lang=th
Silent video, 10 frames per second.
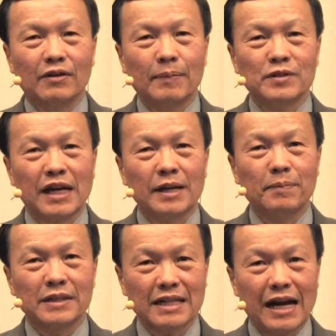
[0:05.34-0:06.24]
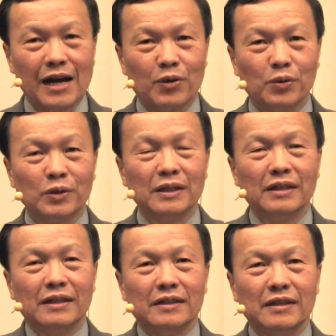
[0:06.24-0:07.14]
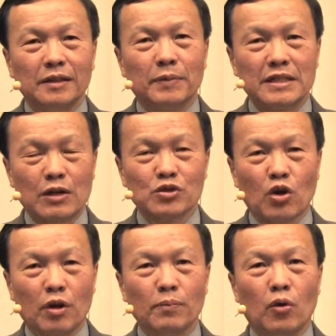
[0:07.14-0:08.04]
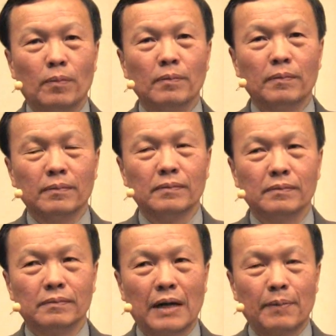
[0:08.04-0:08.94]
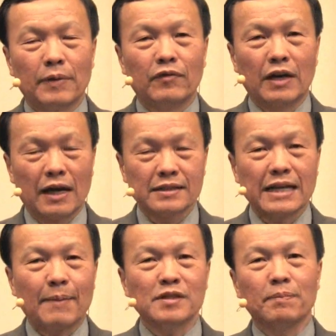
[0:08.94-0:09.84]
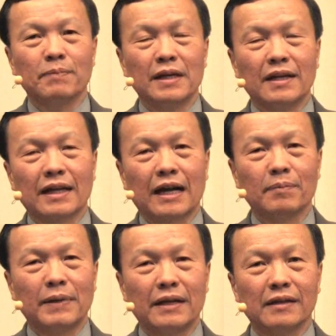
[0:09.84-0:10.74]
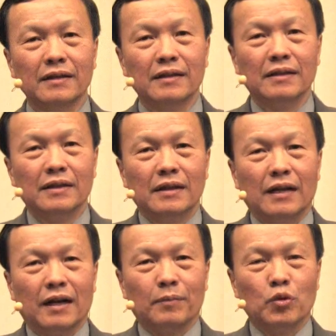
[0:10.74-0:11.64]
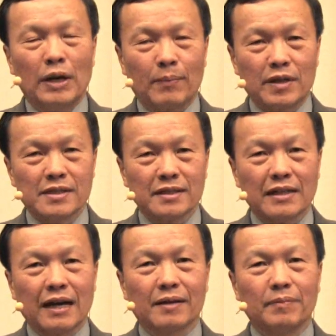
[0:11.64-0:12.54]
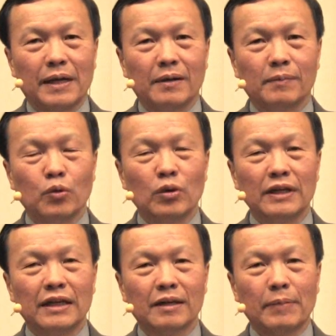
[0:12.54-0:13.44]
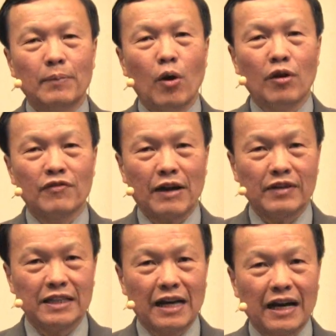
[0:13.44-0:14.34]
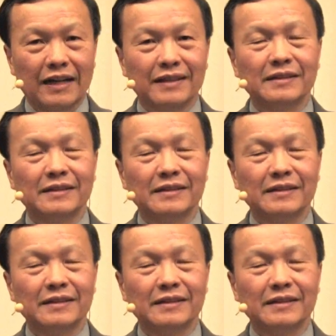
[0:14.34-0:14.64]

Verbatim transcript: รรับใช้พระเจ้าที่พระเจ้าสอนผมมาเป็นเวลา30 ปีในการเป็นผู้นำคริสตจักรเป็นผู้เลี้ยงเป็นพ่อฝ่ายวิญญาณ